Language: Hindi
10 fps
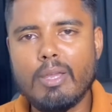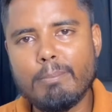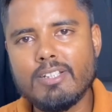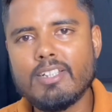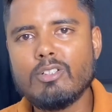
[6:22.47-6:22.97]
फाइव
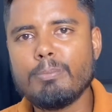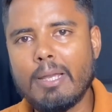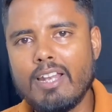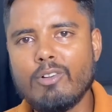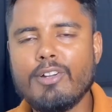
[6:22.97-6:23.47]
पैसे का जो
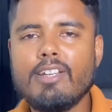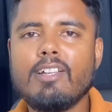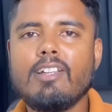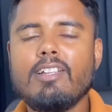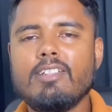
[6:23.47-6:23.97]
पहला कॉइन
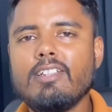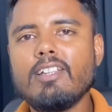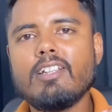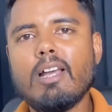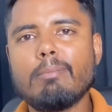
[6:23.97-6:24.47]
आया था
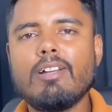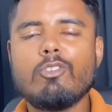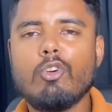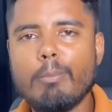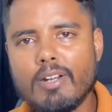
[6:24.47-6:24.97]
ये था आपका
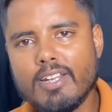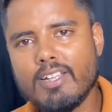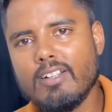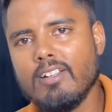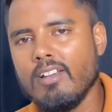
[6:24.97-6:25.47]
कॉपर
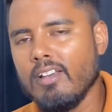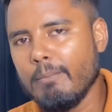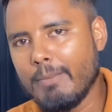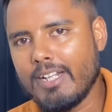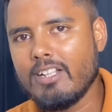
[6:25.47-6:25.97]
निकल
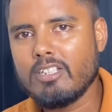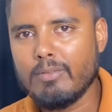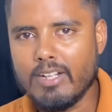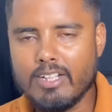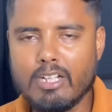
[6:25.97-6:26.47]
मेटल
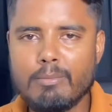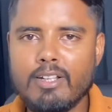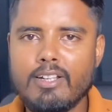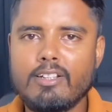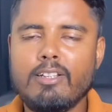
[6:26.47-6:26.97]
इस्तेमाल करके
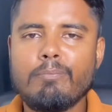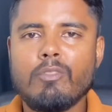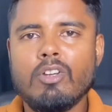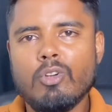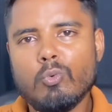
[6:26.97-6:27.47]
बना गया था
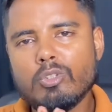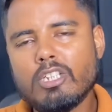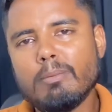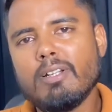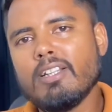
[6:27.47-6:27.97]

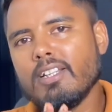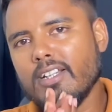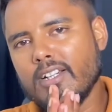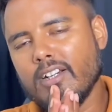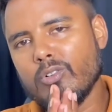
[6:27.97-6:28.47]
उसके बाद
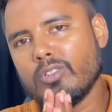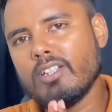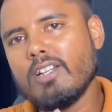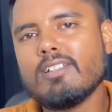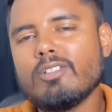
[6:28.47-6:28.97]

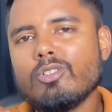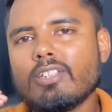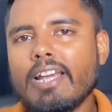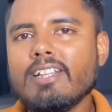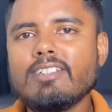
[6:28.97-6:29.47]
उसका जो
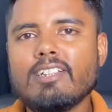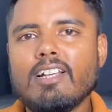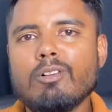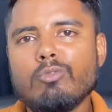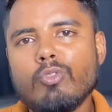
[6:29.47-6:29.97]
साइज़
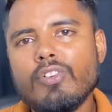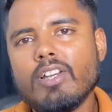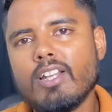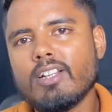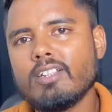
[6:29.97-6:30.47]
था वो भी
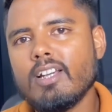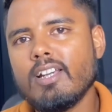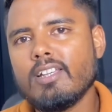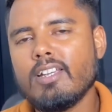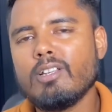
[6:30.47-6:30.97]
अलग था
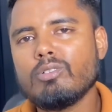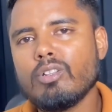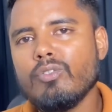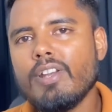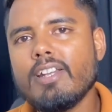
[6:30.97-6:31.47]
यानी
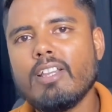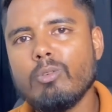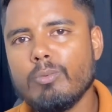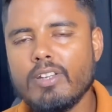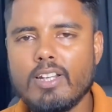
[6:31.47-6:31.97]
उसका वेट था
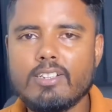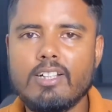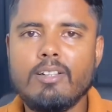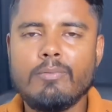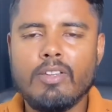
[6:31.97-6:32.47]
वो भी अलग
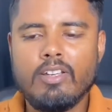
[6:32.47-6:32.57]
था